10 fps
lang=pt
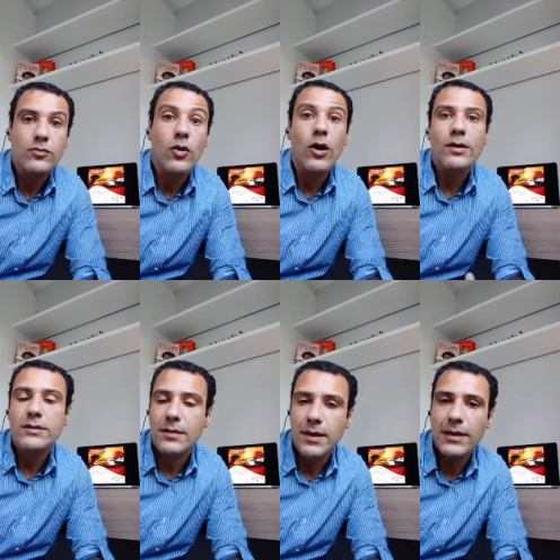
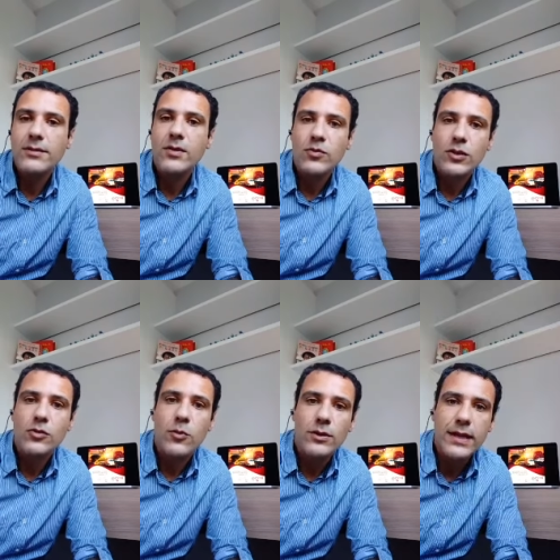nós também somos
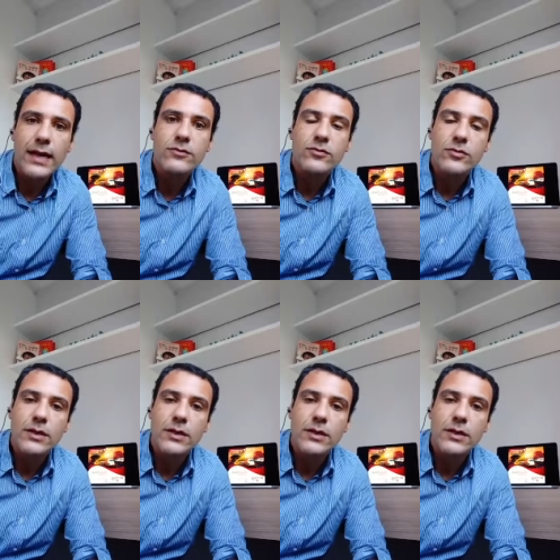transportados.